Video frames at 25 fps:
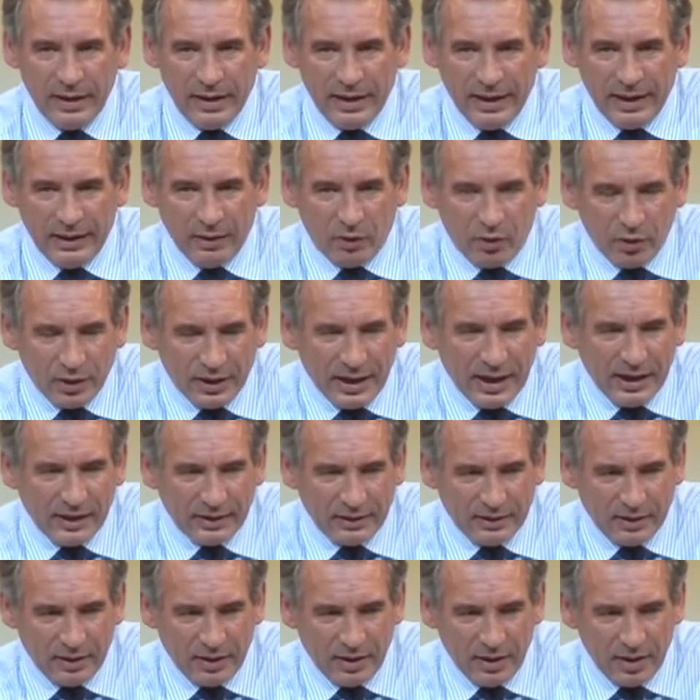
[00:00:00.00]
elles
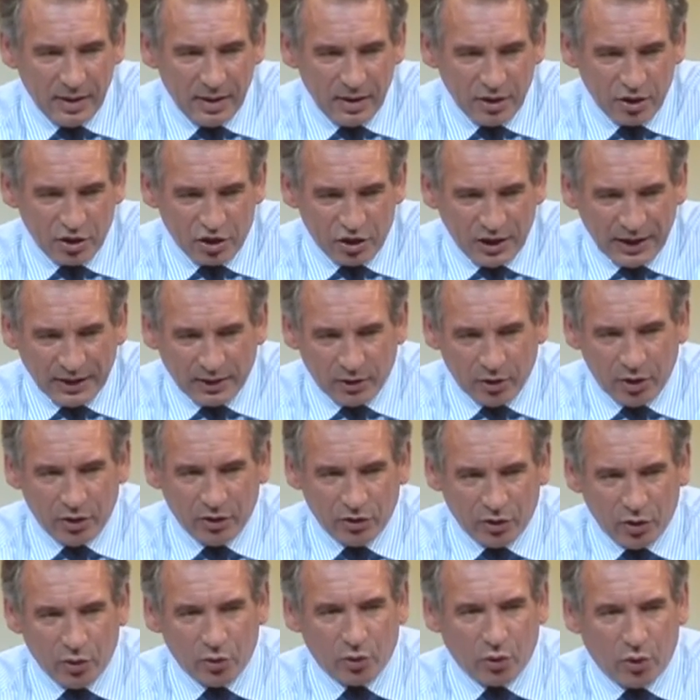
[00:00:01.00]
regardent chacun
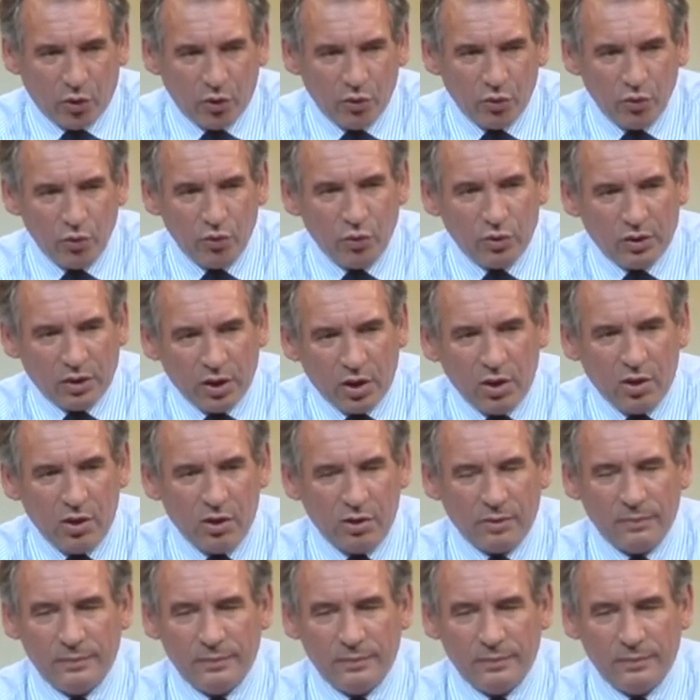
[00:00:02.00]
d'entre nous dans